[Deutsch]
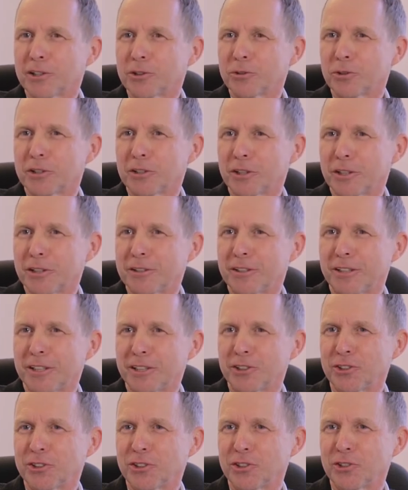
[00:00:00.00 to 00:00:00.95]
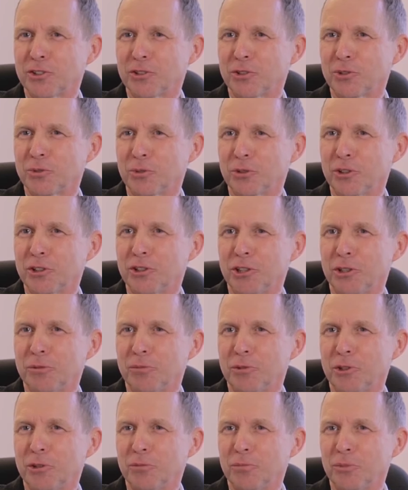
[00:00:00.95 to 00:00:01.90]
also ein alteingesessenes
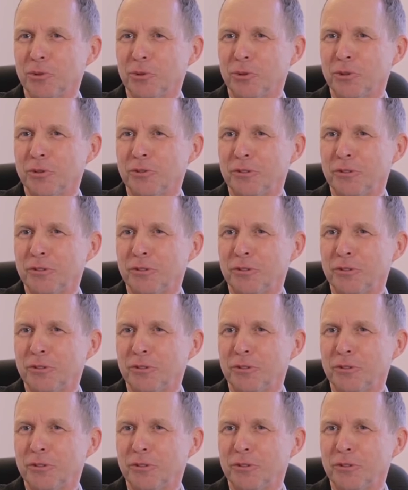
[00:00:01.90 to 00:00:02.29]
Unternehmen hier in Brühl.